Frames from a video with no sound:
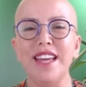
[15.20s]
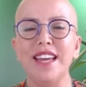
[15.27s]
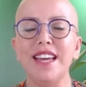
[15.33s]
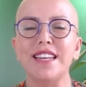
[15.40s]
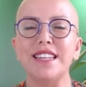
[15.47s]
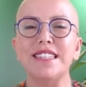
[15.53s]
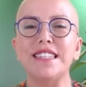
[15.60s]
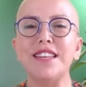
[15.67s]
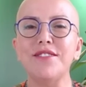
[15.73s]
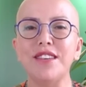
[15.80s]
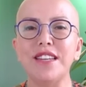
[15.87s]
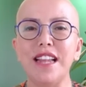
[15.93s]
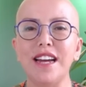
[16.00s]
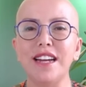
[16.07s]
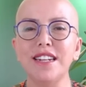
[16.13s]

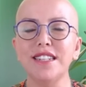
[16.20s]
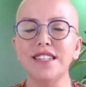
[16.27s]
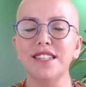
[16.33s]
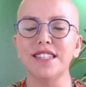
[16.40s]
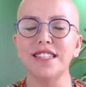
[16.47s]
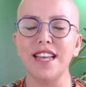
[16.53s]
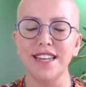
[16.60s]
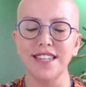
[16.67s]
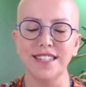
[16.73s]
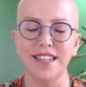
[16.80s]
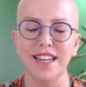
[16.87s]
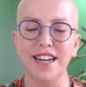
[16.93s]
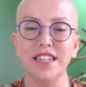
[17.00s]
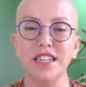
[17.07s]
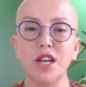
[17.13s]
sevgiler,
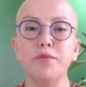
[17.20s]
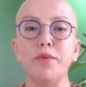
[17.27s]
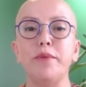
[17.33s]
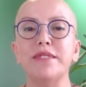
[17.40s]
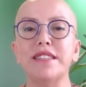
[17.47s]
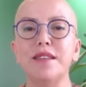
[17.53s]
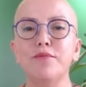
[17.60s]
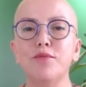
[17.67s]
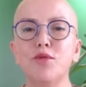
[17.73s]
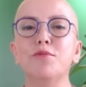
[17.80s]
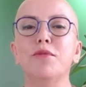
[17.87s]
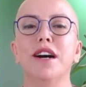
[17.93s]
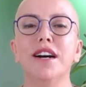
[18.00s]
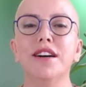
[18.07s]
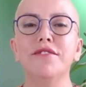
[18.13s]
saygılar hepimize bu
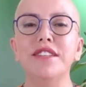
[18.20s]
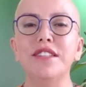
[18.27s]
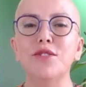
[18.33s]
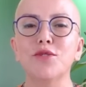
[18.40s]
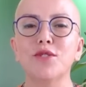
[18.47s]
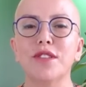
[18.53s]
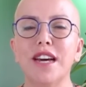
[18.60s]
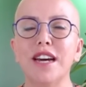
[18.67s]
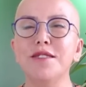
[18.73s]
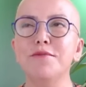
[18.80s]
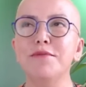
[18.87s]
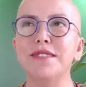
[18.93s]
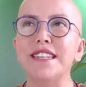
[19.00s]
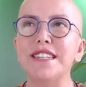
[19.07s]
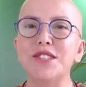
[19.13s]
mavi dolunay
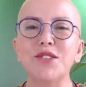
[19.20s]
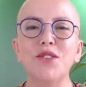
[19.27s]
bize